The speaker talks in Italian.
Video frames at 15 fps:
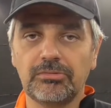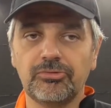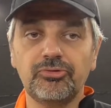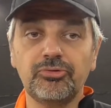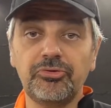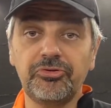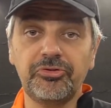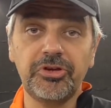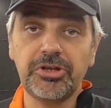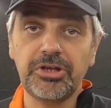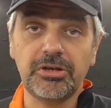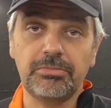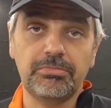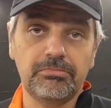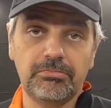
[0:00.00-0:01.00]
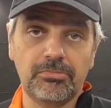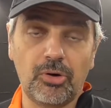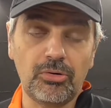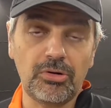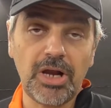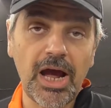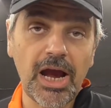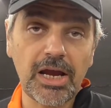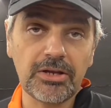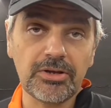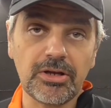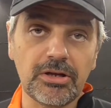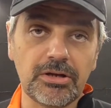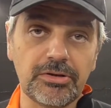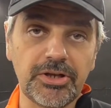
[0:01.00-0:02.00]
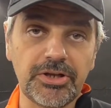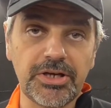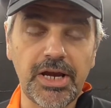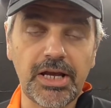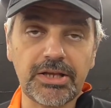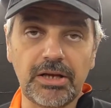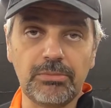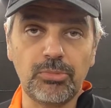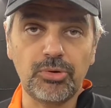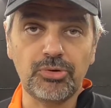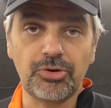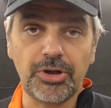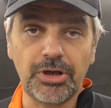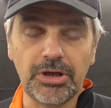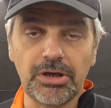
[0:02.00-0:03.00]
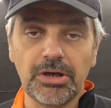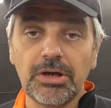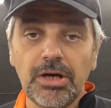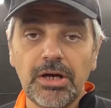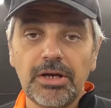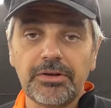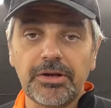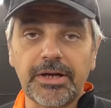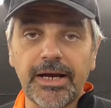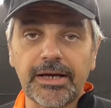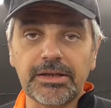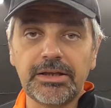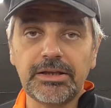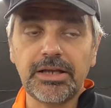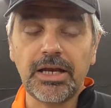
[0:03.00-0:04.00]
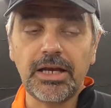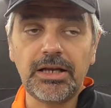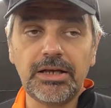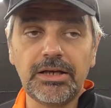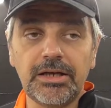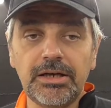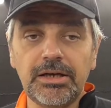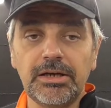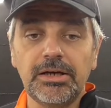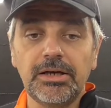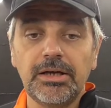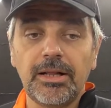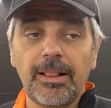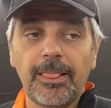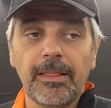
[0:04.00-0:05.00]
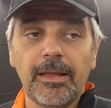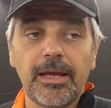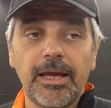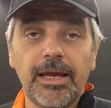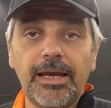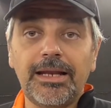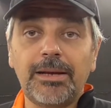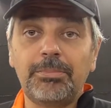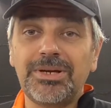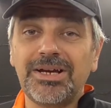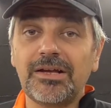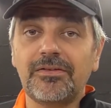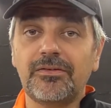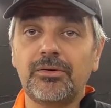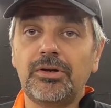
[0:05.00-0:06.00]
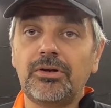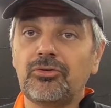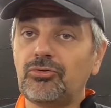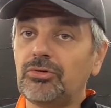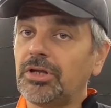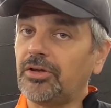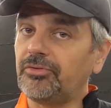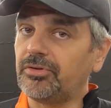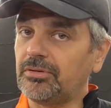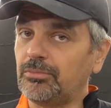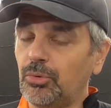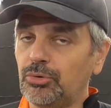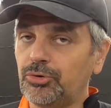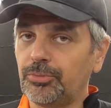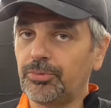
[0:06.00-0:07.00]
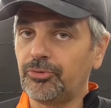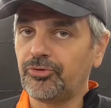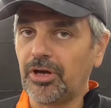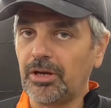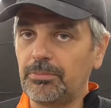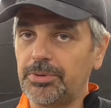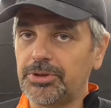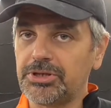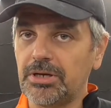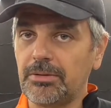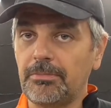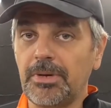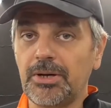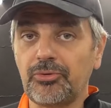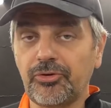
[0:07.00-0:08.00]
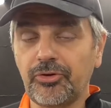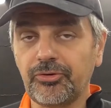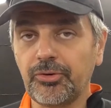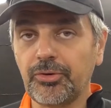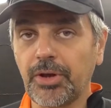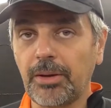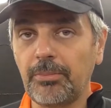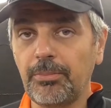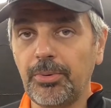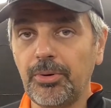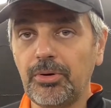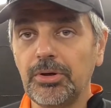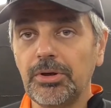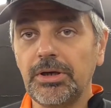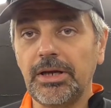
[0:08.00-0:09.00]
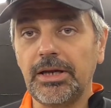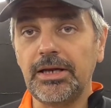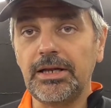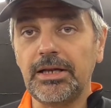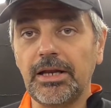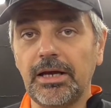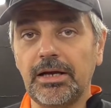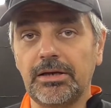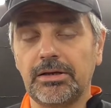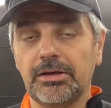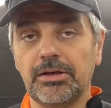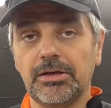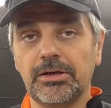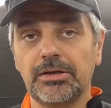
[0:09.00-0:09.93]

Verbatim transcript: sui siti online dedicati al mondo del, del car detailing e l'applicazione risulta essere molto più semplice, ma allo stesso tempo il